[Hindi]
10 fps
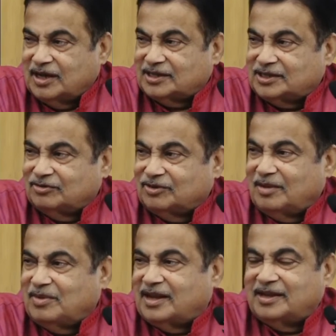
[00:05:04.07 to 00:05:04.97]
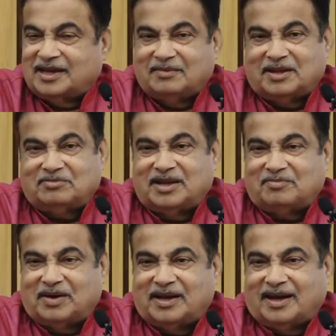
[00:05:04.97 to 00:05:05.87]
2014 में आने के बाद
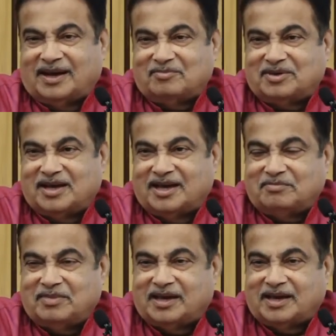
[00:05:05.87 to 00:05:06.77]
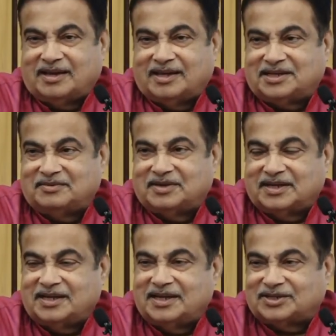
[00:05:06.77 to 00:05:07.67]
मैंने पहला काम किया कि मैकेनिक
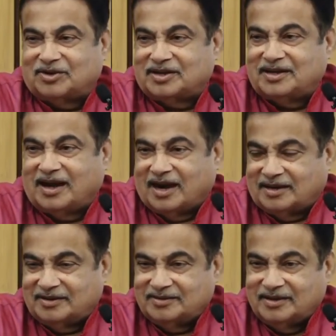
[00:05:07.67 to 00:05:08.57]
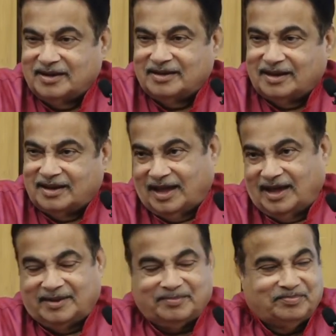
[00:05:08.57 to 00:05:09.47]
ड्रीवन ई रिक्शा और ई कार्ट
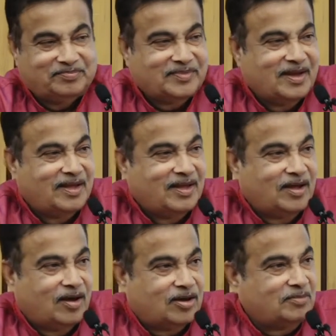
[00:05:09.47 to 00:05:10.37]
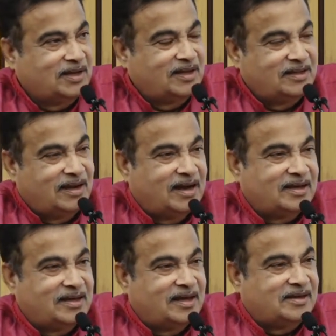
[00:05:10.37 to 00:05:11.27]
लाया और मैंने
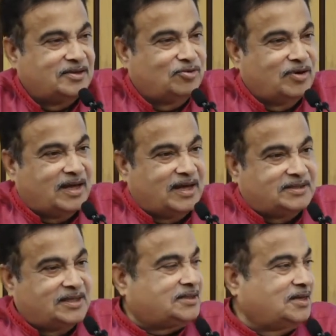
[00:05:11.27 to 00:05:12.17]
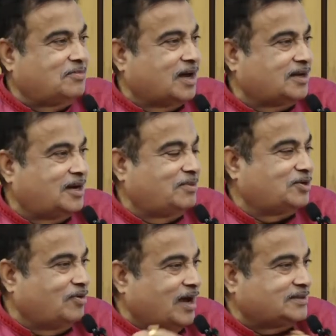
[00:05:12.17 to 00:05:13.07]
निर्णय किए कि जो एग्जिस्टिंग मार्केट
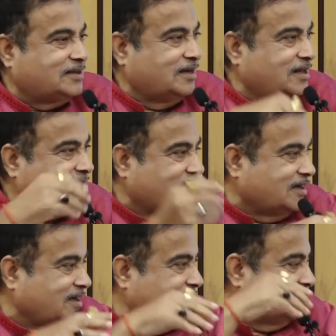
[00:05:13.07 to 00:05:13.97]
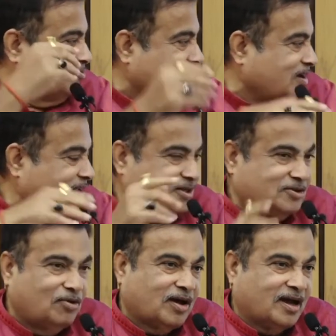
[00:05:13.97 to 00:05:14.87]
में जो एक्सल है चक्के है स्कूटर के
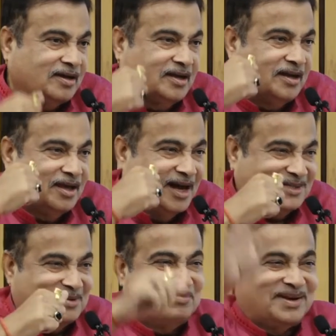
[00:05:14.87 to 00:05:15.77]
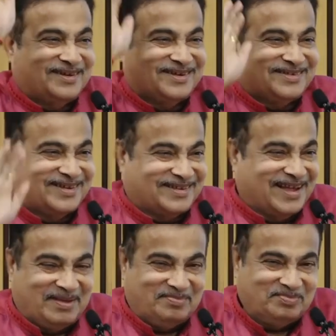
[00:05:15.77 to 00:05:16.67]
इसको लगा के असेंबल कर
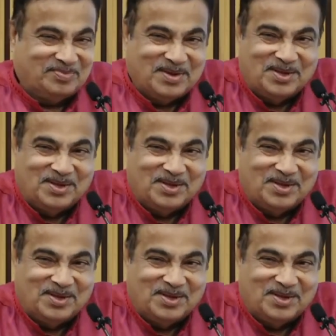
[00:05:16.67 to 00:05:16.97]
सकता है